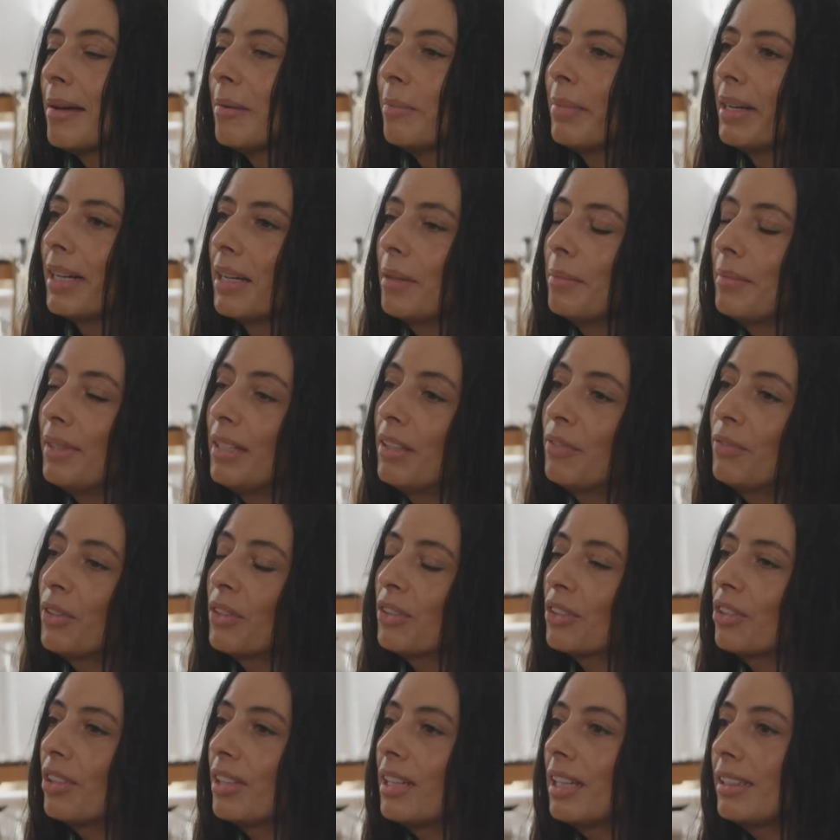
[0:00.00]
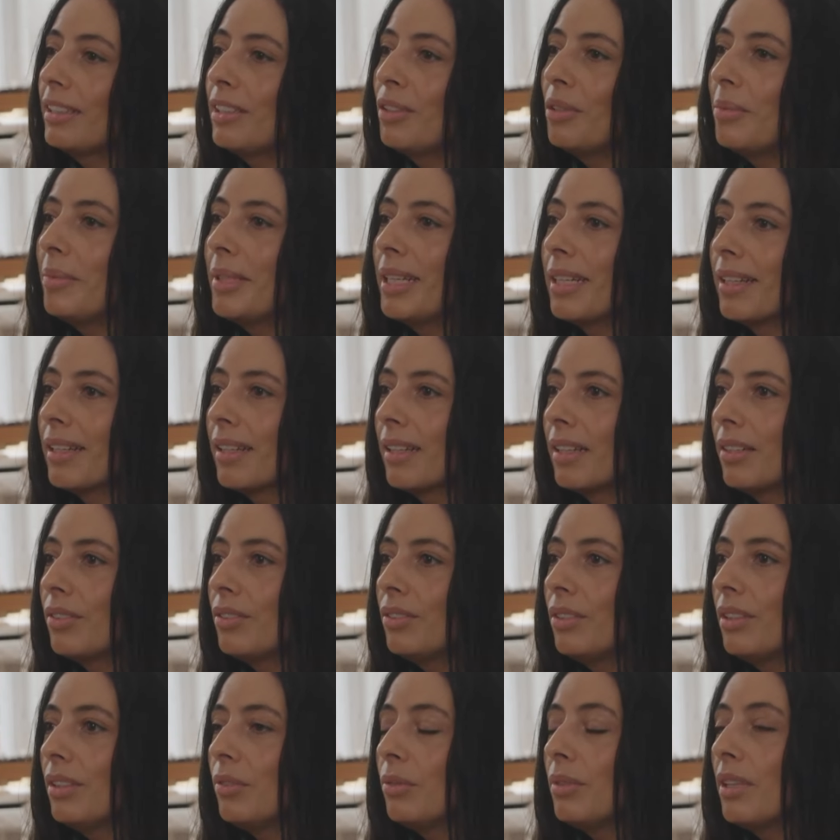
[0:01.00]
Para mí el folclore latinoamericano
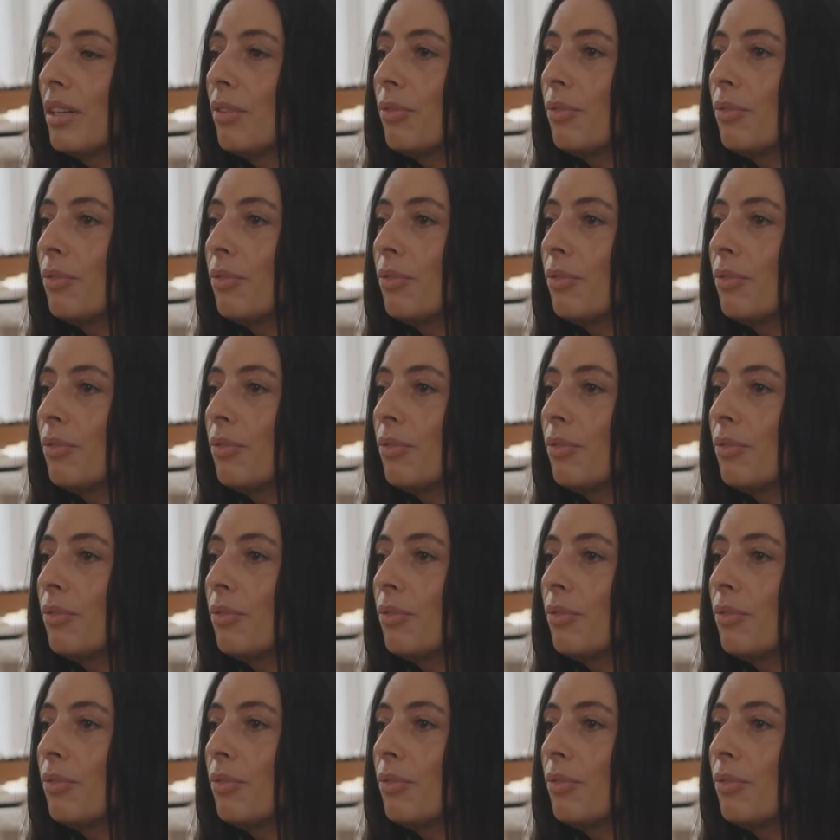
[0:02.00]
tiene una